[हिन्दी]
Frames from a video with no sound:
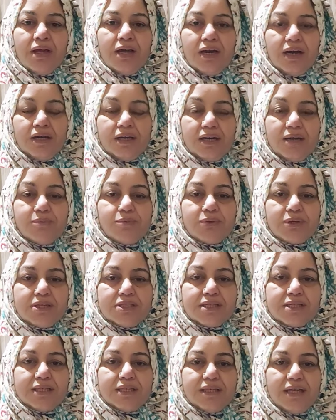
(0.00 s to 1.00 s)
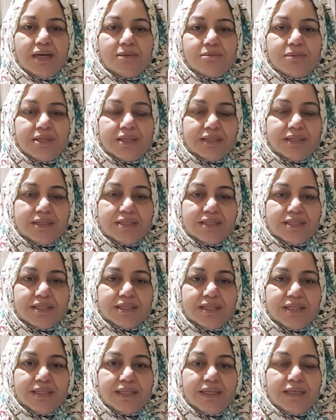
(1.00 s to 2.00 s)
अगर आप उनके साथ काम करना
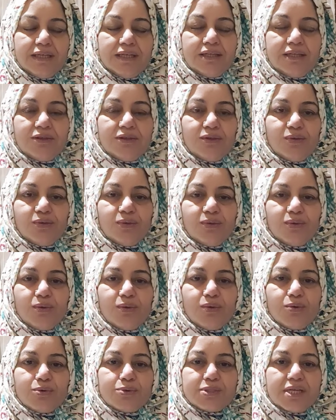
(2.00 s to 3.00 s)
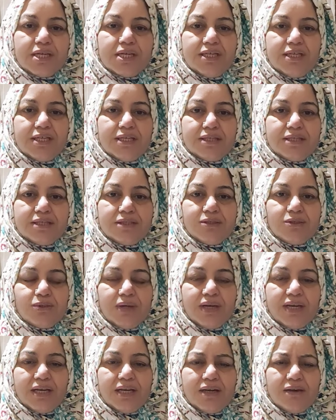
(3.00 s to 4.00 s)
चाहते हैं तो उसके लिए
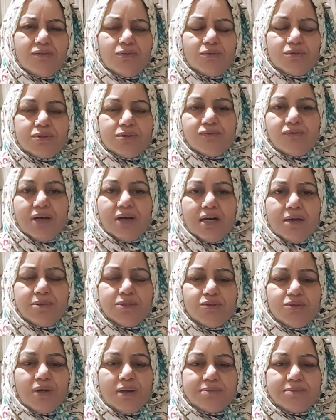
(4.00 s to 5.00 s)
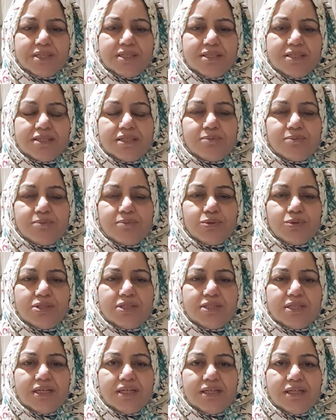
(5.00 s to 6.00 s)
जो है उस वहाँ पे जो आपसे चीज़ें
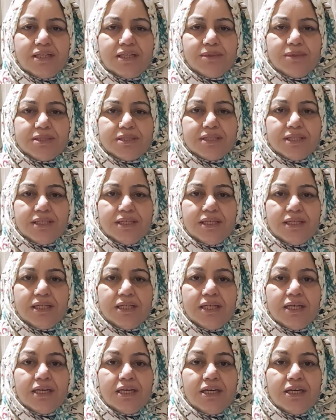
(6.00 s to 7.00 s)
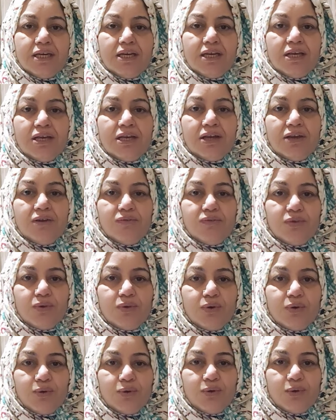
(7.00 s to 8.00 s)
पूछी जाएंगी बेसिकली
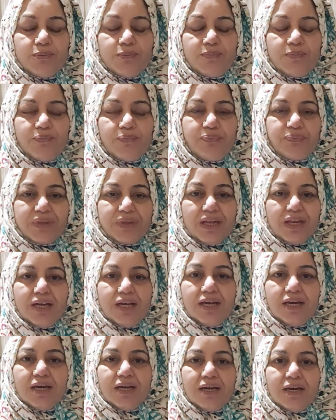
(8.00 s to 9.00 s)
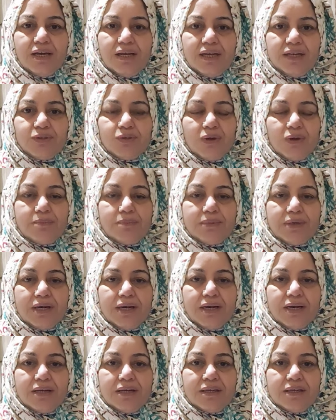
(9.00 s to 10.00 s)
वो एक तो
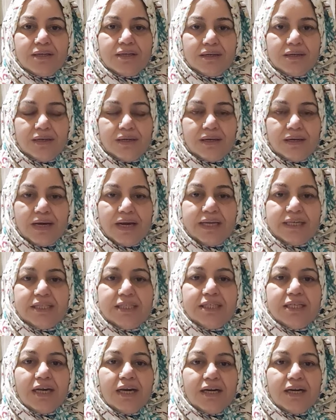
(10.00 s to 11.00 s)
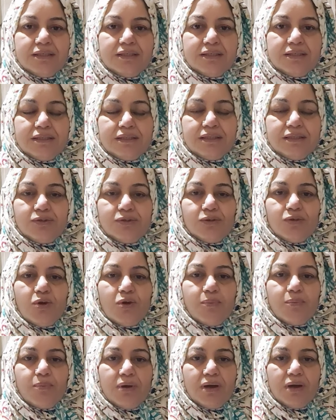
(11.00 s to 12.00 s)
आपका आईडी कार्ड की जो
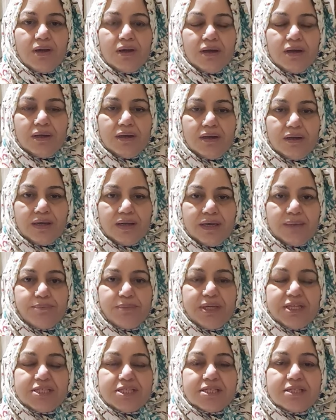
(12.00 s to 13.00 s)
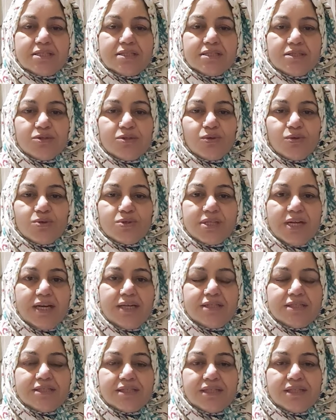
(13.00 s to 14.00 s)
कॉप है पिक्चर्स दोनों
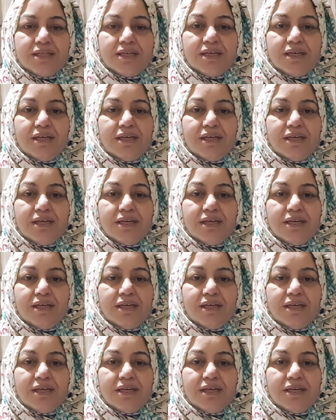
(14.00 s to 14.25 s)
साइड से